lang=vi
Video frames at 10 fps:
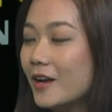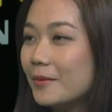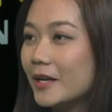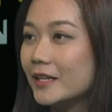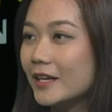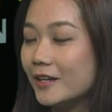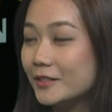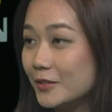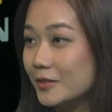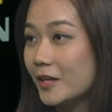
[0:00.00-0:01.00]
lớp ừ. hay ở
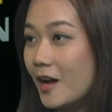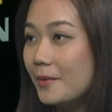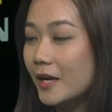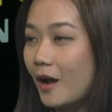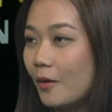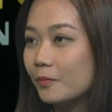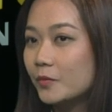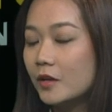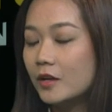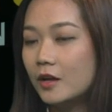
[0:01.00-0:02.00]
trường lớp hay không
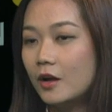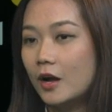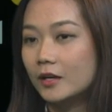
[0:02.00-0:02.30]
hoặc